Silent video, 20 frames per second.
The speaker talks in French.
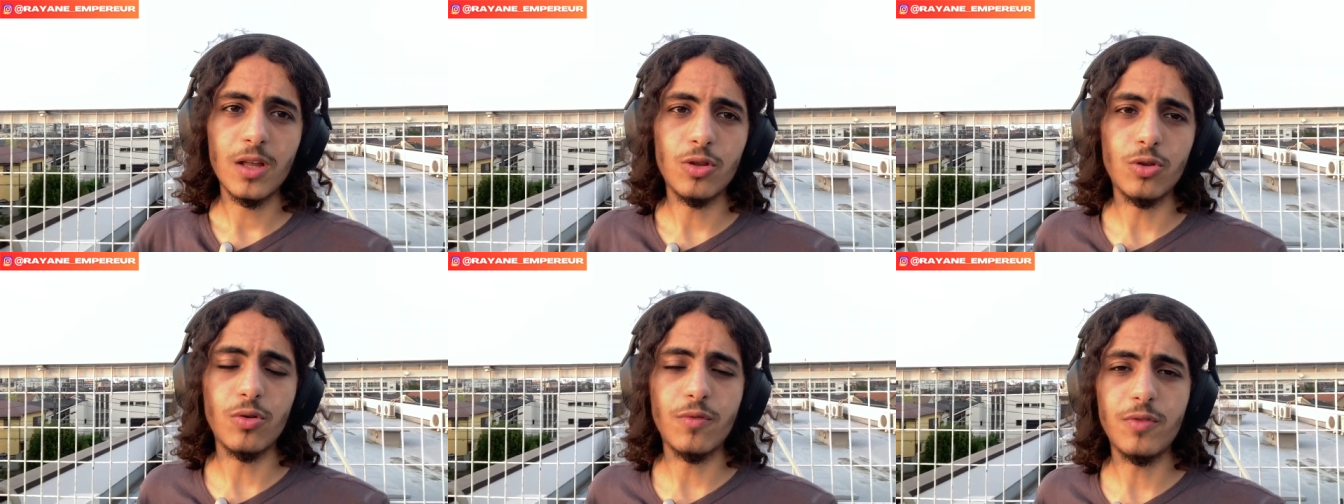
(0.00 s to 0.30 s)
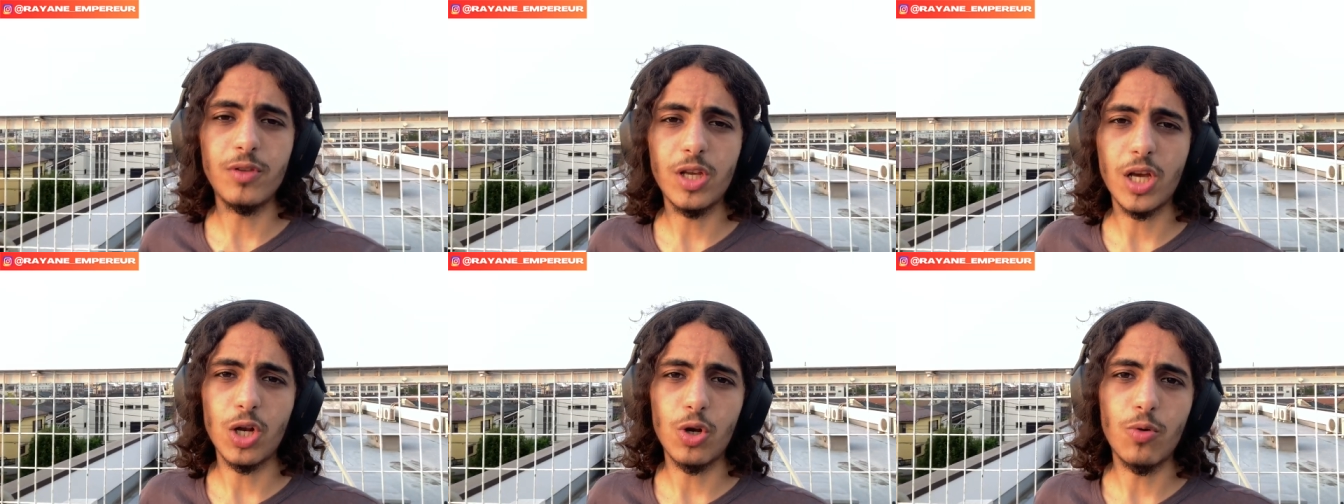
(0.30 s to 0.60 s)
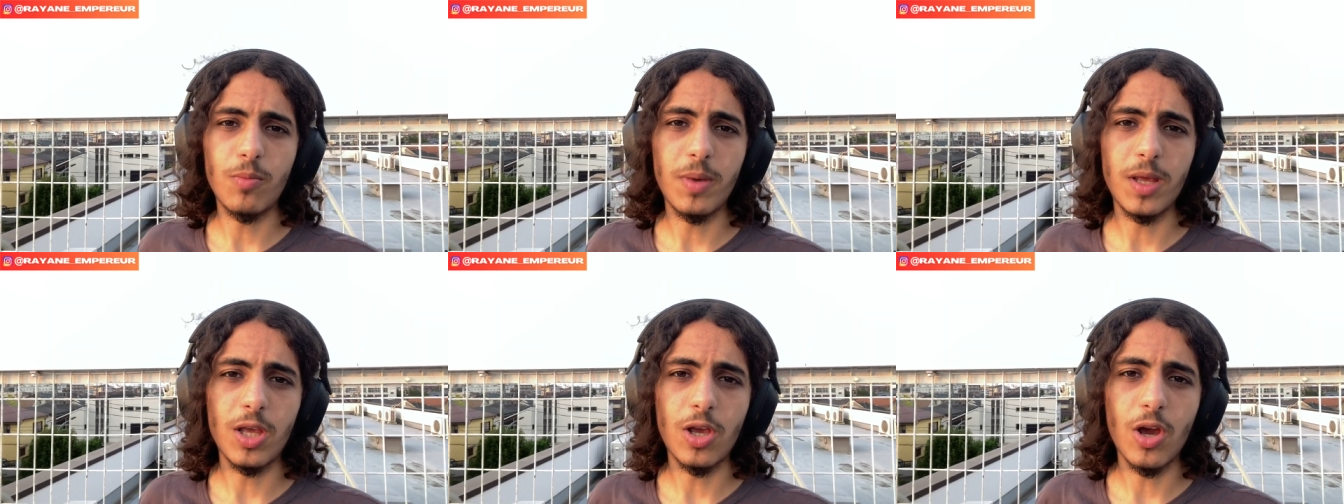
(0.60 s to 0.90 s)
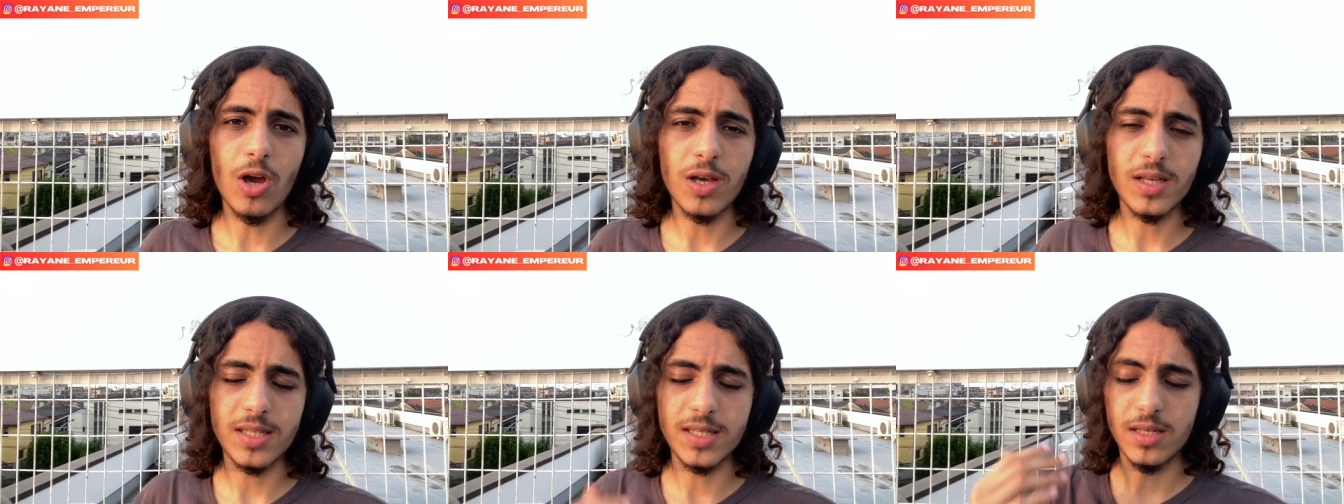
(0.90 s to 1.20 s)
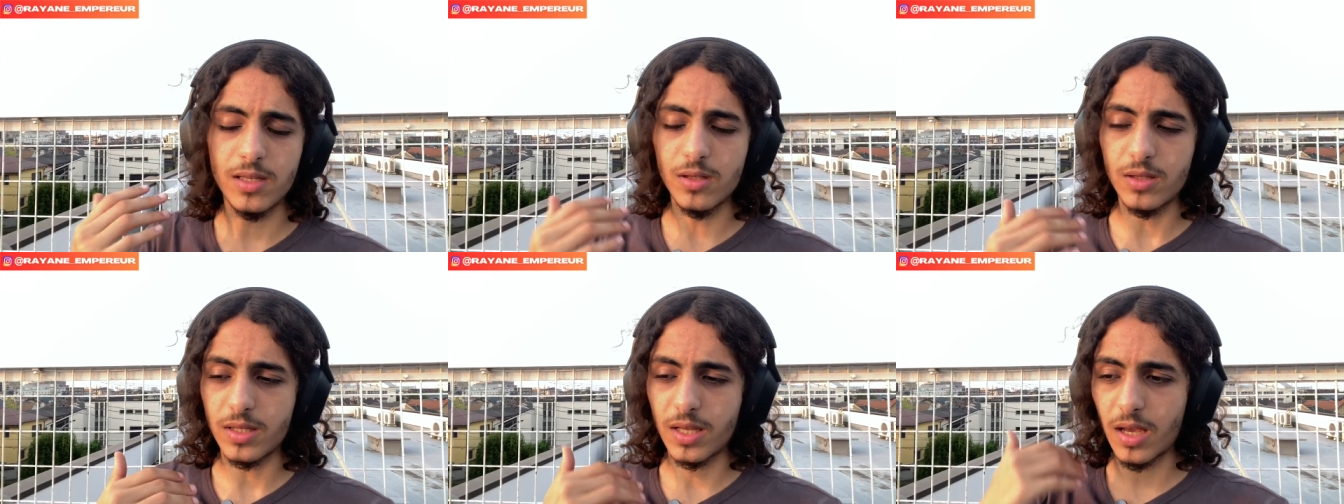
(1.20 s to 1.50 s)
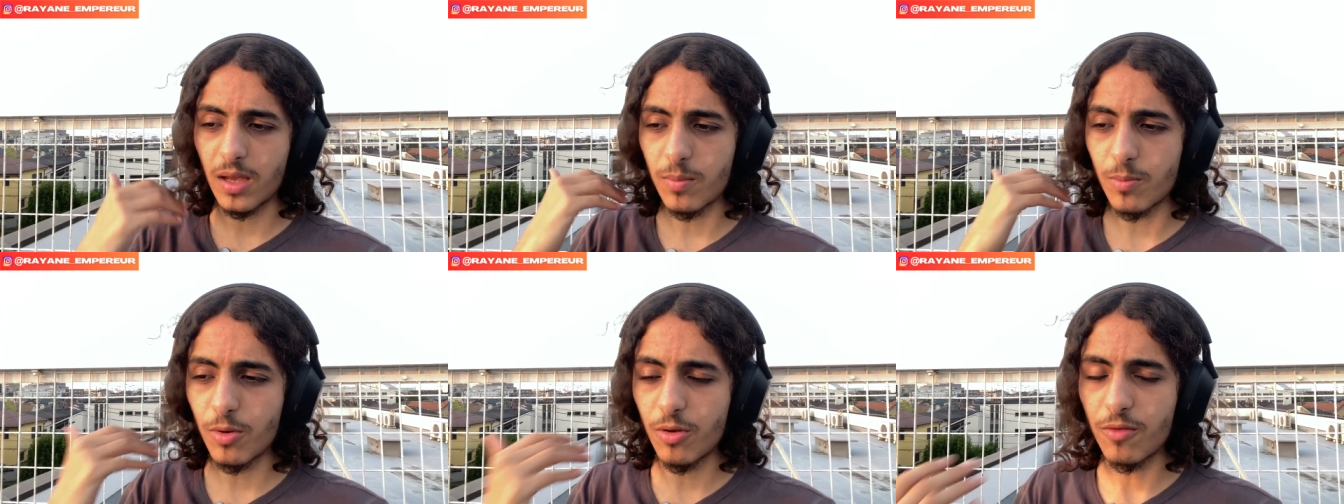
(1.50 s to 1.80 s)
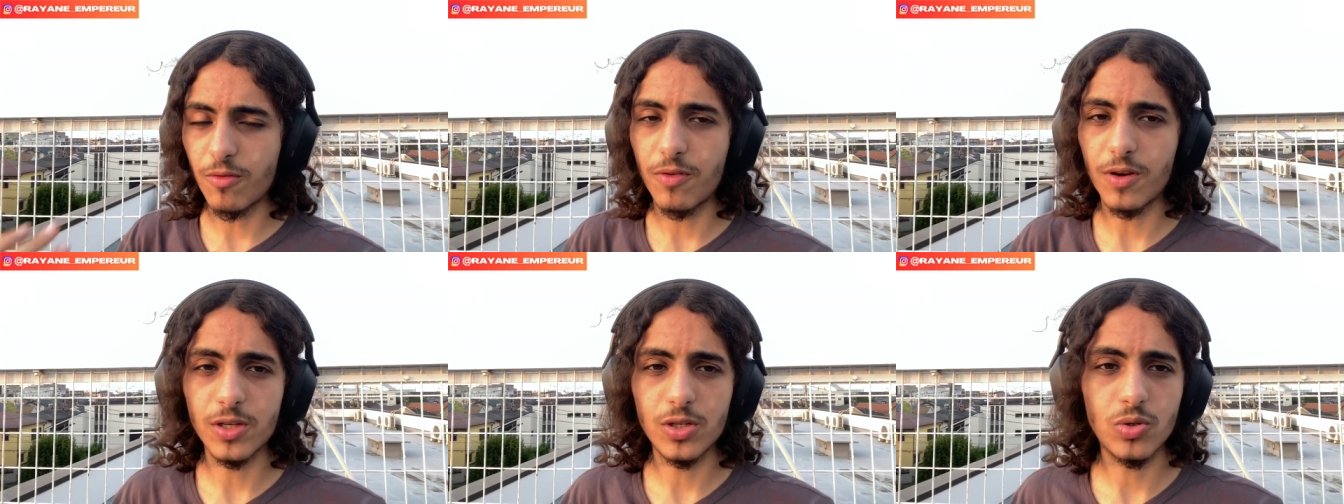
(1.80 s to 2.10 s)
Devenir le meilleur, c'est une très bonne
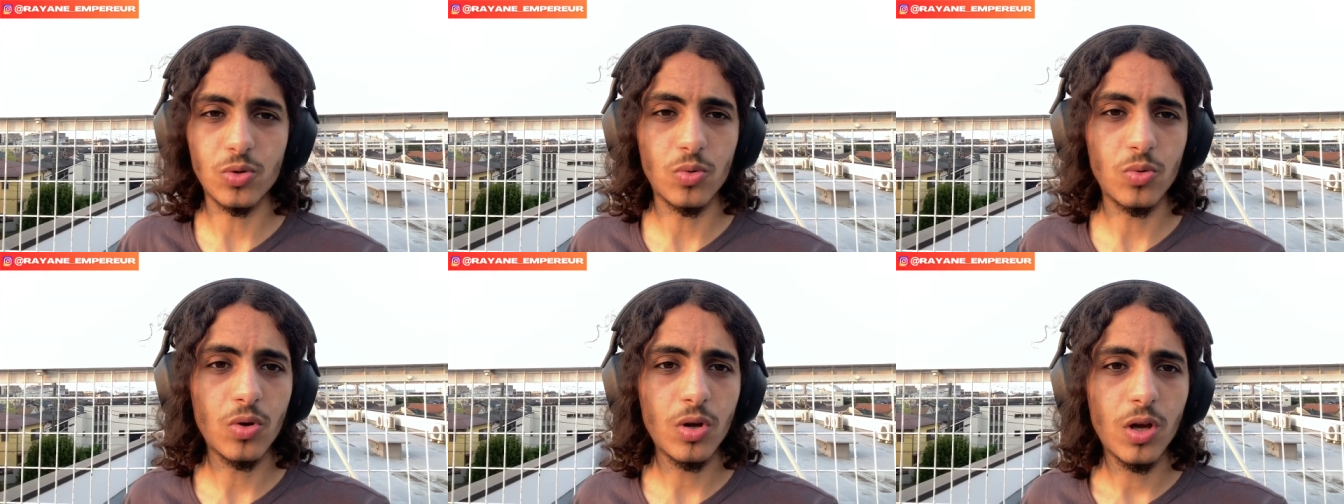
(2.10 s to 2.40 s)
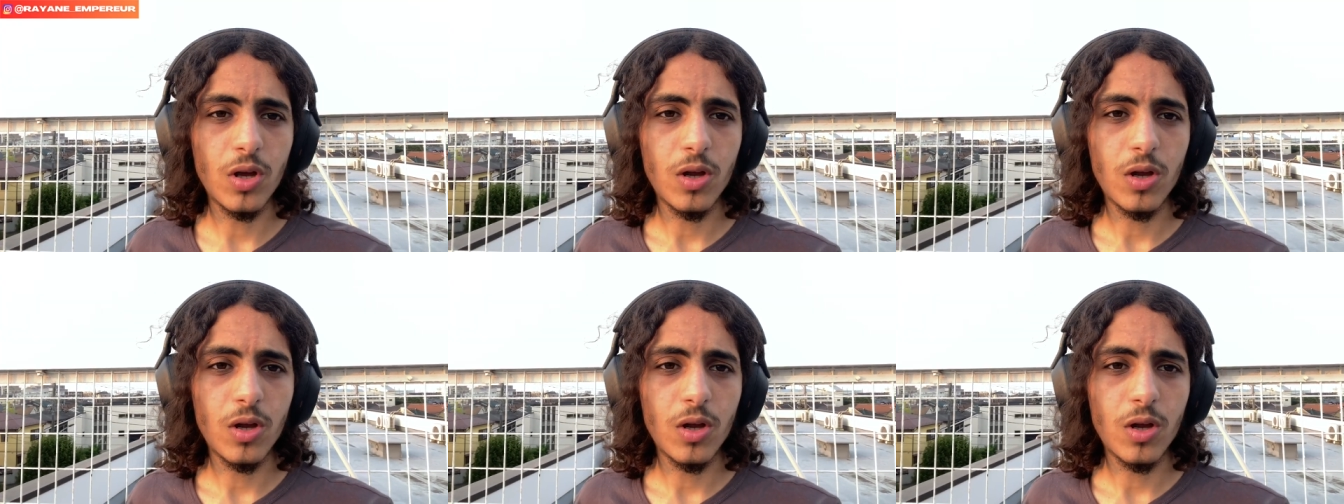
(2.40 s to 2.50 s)
façon